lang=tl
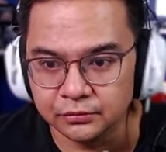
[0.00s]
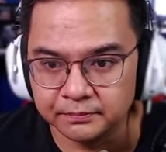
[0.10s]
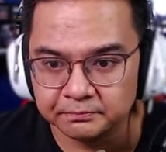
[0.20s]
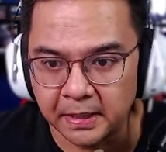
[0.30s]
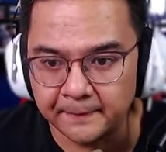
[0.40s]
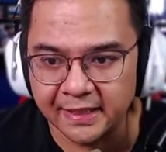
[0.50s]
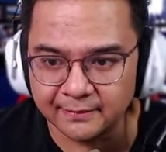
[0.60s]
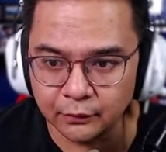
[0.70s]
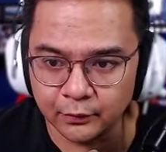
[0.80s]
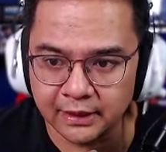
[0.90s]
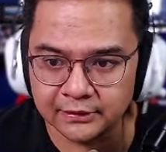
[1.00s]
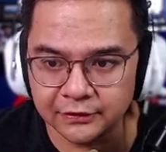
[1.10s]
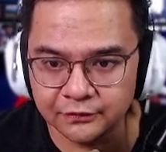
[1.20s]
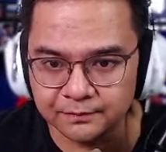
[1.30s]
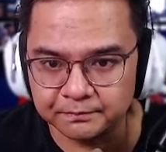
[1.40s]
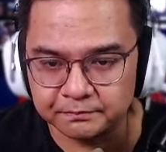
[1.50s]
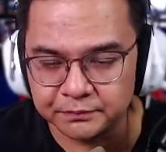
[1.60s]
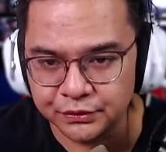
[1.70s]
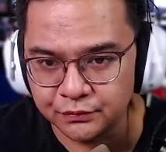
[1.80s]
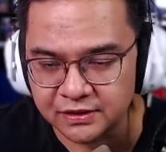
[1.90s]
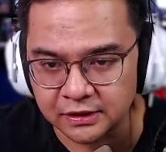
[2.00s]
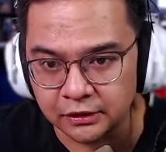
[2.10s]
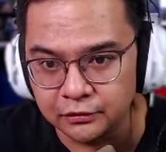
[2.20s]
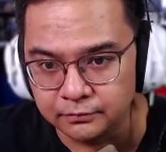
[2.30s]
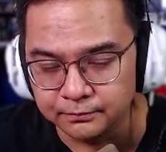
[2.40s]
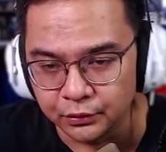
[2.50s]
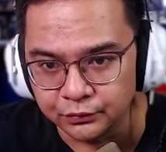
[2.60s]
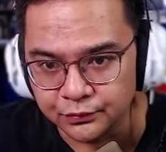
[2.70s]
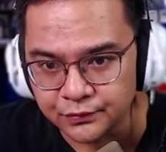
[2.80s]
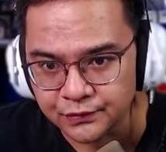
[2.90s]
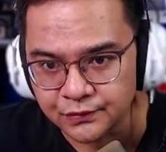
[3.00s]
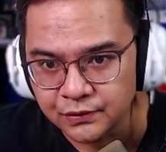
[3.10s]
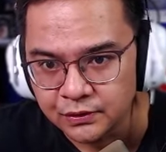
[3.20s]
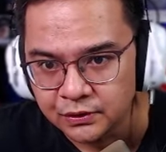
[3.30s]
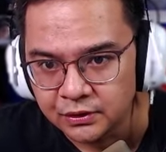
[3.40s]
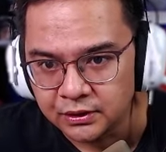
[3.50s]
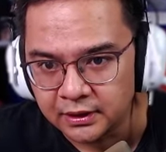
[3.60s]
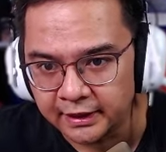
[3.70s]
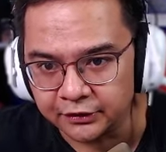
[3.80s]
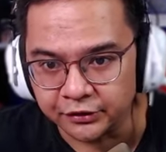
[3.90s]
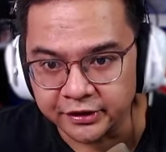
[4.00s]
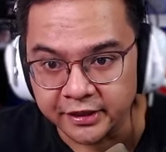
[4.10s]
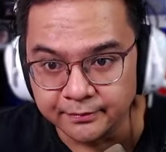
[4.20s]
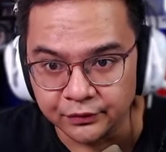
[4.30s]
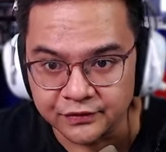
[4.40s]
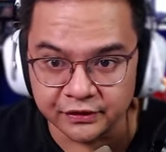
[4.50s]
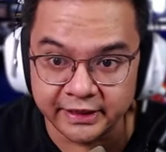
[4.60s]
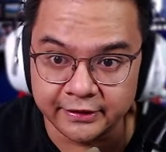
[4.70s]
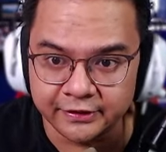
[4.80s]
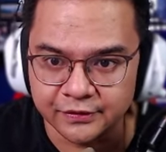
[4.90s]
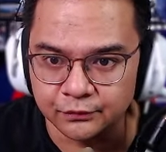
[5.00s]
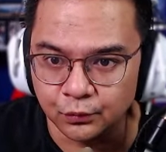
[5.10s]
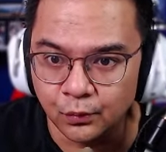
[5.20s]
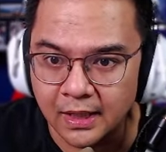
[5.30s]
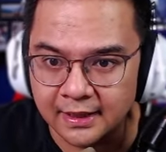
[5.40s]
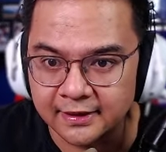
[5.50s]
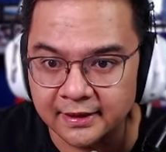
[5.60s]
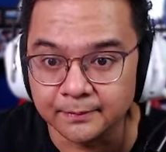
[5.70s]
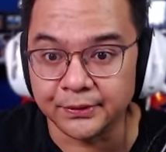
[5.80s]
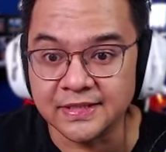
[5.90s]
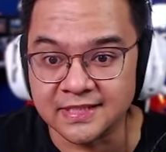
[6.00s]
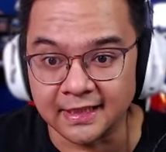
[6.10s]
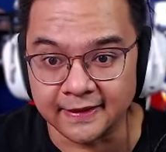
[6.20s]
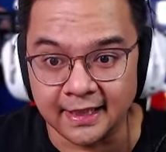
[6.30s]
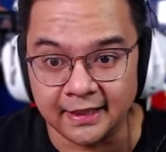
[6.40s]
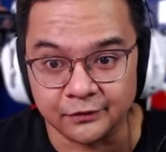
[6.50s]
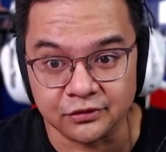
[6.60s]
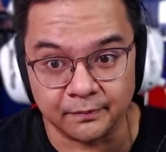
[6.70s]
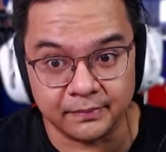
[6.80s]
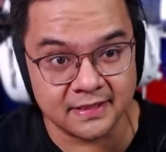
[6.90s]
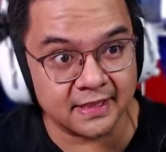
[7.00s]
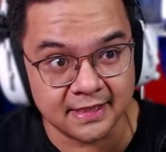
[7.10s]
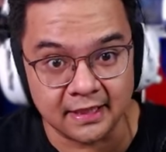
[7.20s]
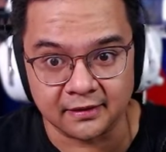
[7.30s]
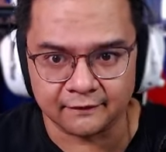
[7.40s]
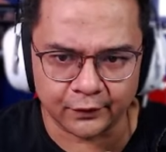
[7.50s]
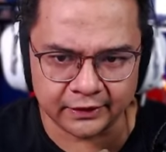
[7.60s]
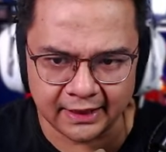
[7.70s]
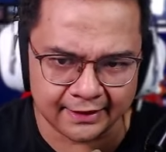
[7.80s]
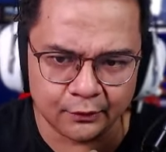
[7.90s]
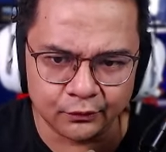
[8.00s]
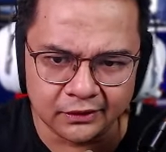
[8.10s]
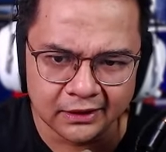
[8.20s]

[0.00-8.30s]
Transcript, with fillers: pa- para makuha natin yung yung star loot bonus, ito to, yan yung bonus. So, yan. So, 200% na nga to. So, plus 640. Around